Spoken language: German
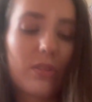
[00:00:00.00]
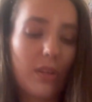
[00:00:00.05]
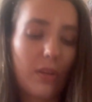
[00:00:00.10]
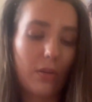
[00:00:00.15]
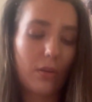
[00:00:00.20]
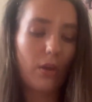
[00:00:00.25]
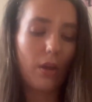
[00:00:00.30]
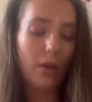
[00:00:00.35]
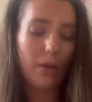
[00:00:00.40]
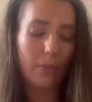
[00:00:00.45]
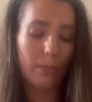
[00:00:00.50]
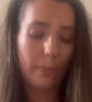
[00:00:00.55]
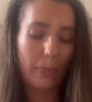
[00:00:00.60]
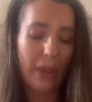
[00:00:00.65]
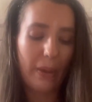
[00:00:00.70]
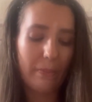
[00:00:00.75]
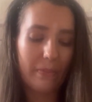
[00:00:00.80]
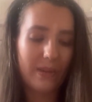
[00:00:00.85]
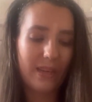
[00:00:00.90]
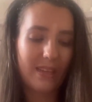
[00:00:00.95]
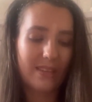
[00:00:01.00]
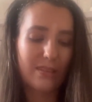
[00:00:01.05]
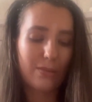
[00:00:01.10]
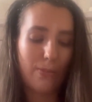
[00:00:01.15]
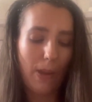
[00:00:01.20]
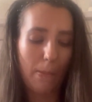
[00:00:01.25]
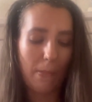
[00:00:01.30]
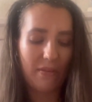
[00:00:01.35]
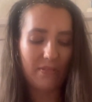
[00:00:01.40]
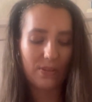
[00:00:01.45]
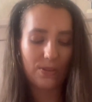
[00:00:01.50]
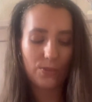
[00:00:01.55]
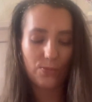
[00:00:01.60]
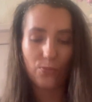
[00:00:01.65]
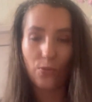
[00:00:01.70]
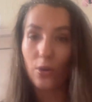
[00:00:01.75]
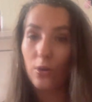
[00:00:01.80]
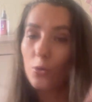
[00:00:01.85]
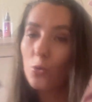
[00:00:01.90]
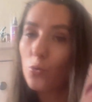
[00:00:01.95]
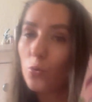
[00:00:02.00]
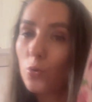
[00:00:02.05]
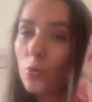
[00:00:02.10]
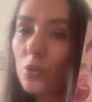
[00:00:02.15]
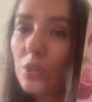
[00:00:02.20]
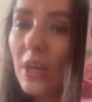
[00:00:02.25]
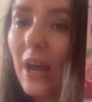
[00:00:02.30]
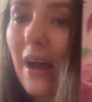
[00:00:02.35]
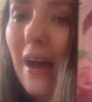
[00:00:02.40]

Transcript: Dann ähm, hat man da zweimal was von und ja,